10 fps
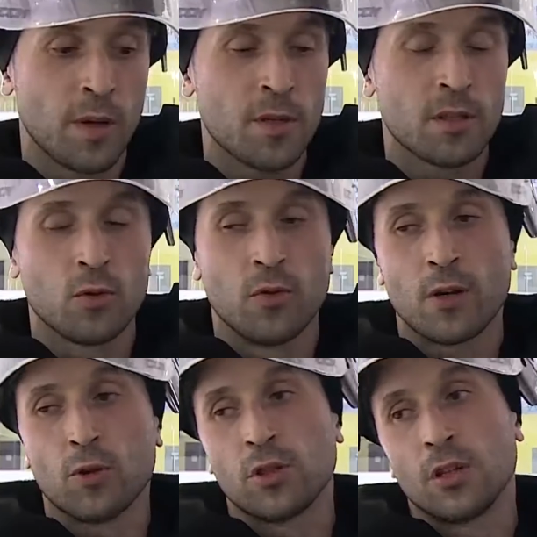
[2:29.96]
моменты у
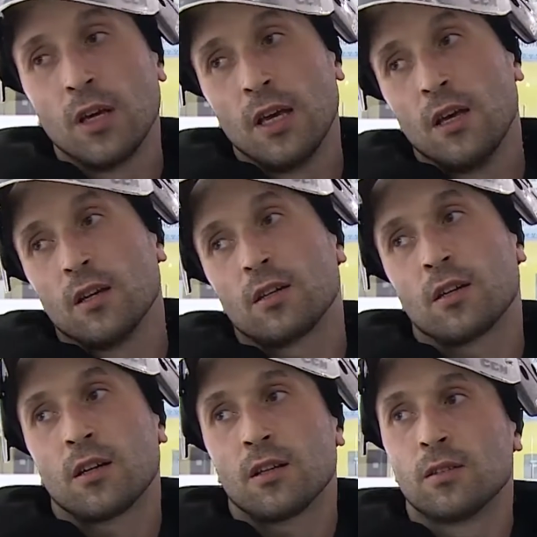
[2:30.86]
ворот.
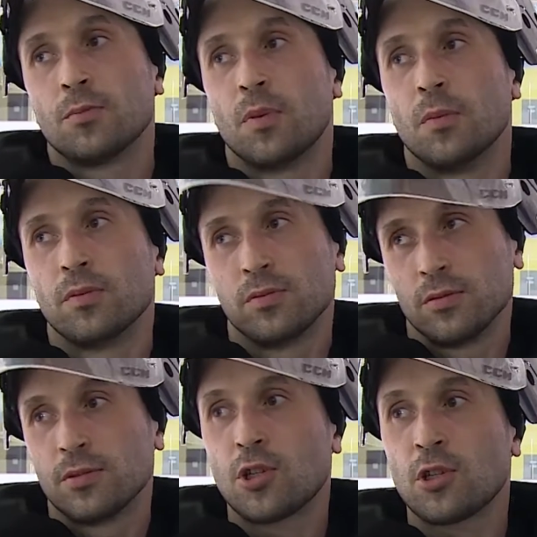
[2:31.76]
А,
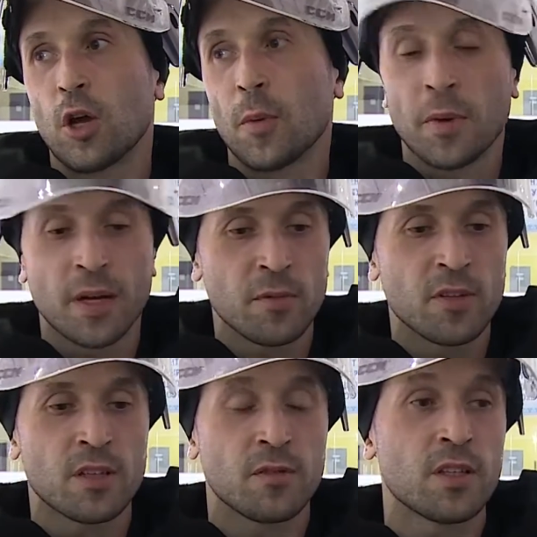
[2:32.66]
считаю, по моей
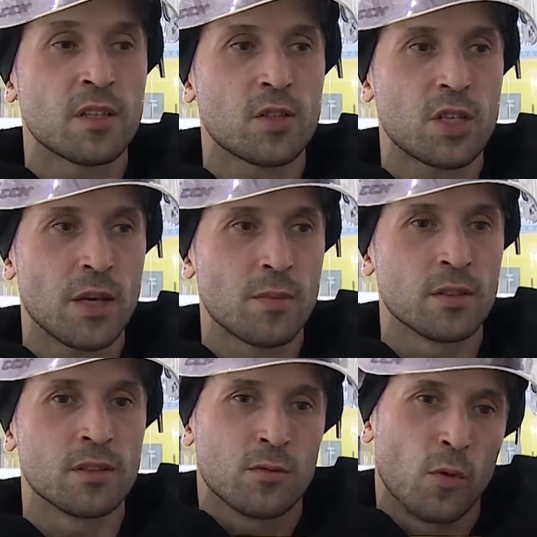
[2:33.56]
вине, вине две
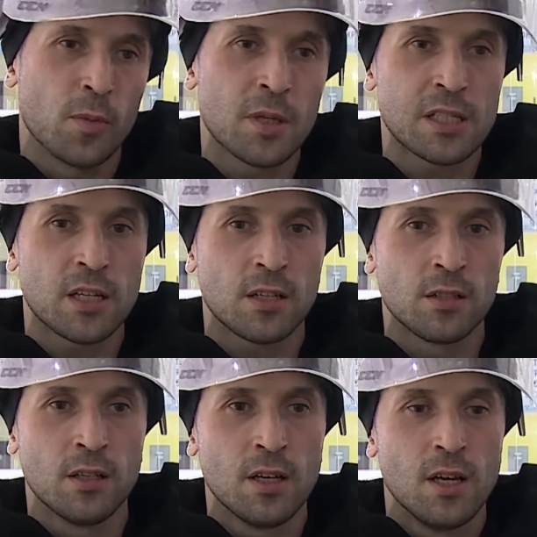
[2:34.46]
шайбы. Вовремя не
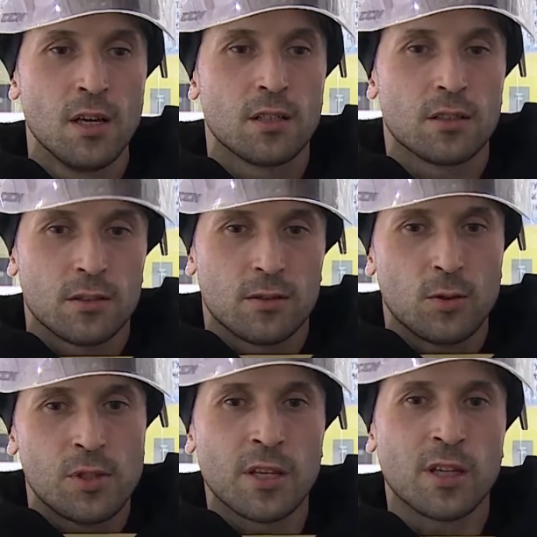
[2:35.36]
закрыл. А,
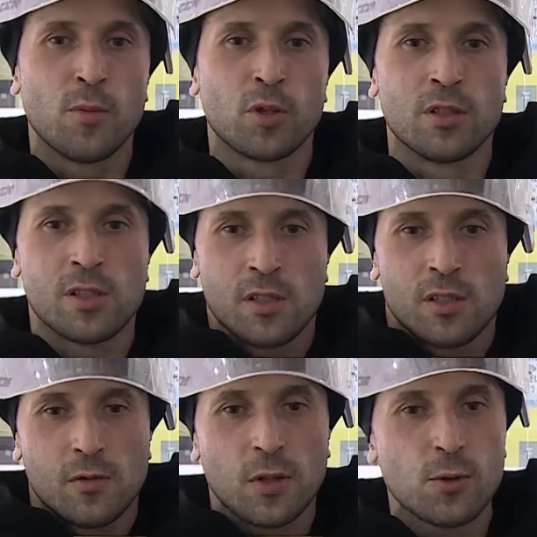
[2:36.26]
то есть не отработал
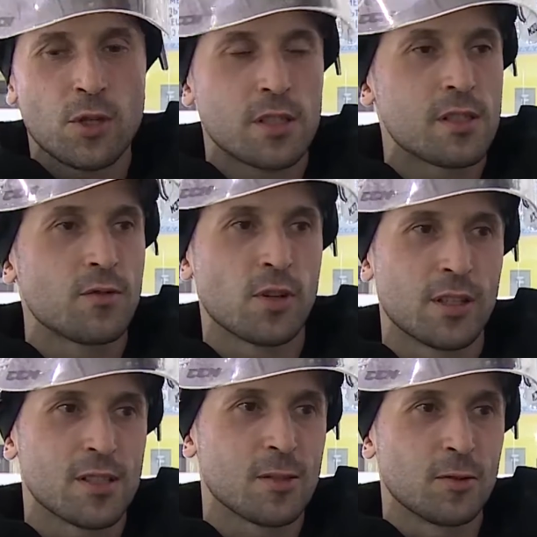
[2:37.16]
свою часть
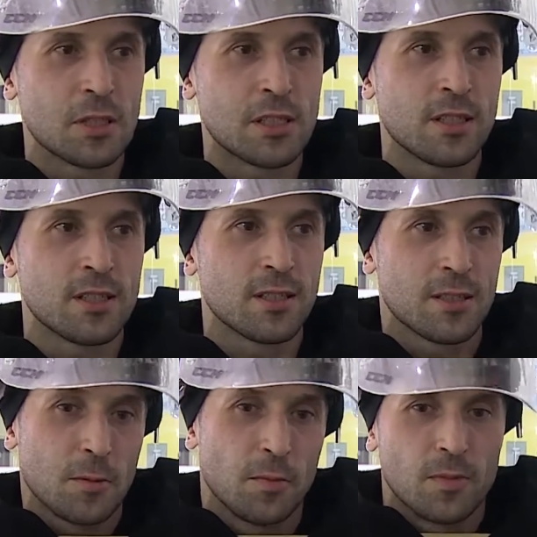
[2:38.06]
вратарского, так сказать,
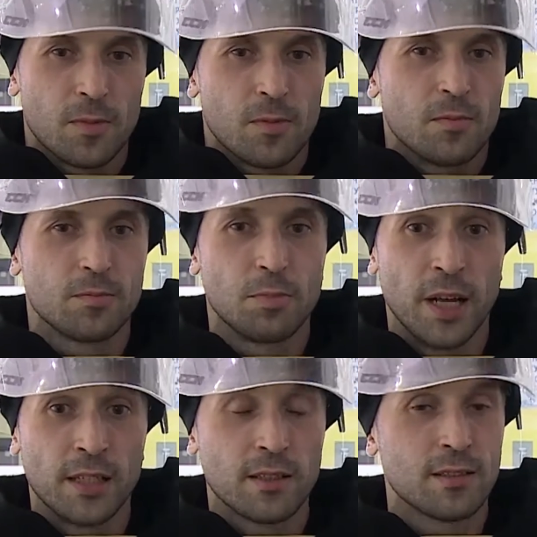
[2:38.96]

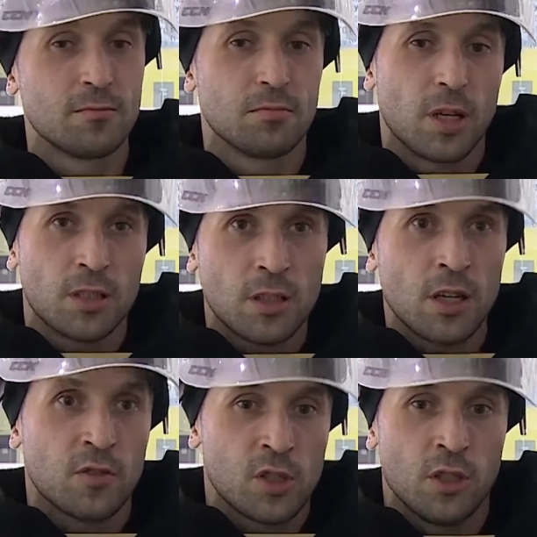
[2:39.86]
плана. А
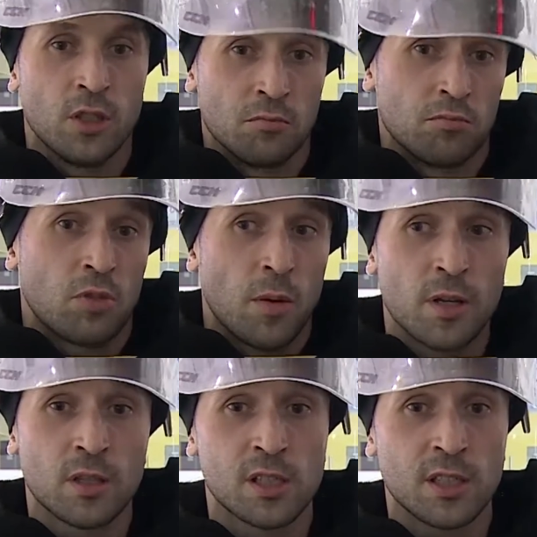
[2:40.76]
так, в целом,
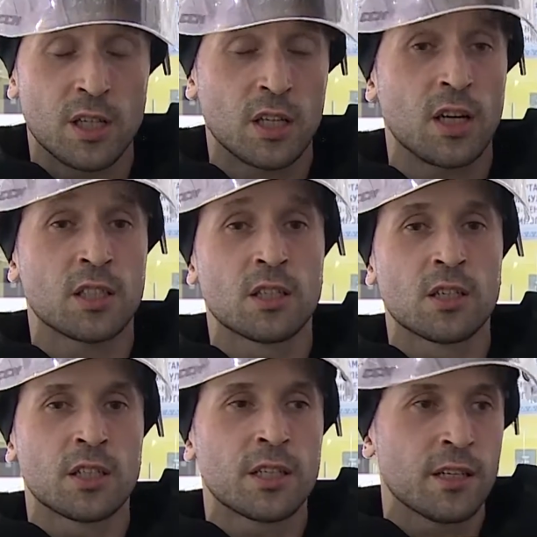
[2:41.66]
команда от
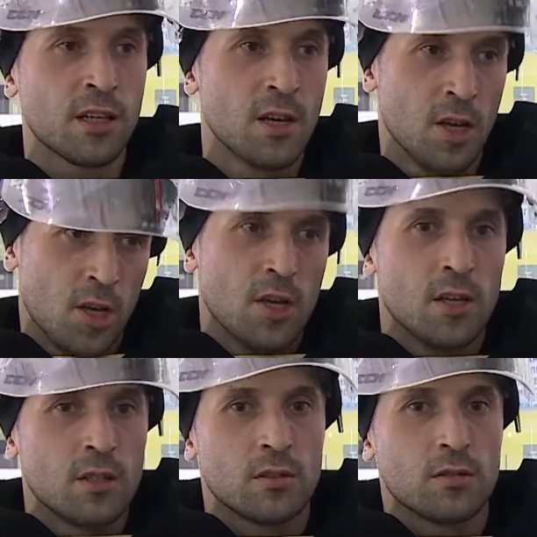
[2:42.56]
игры к игре –
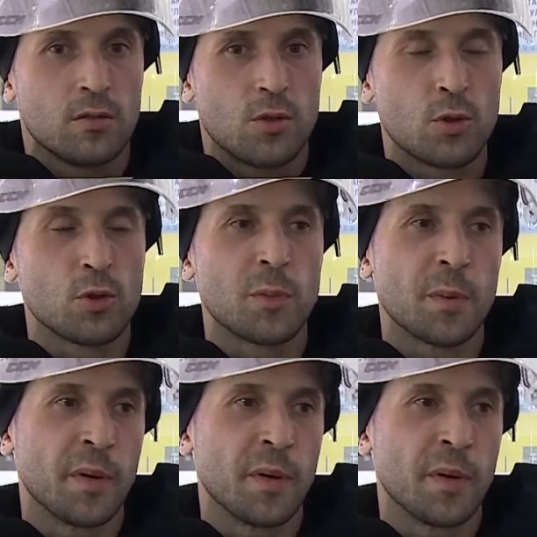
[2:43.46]
чувствуется,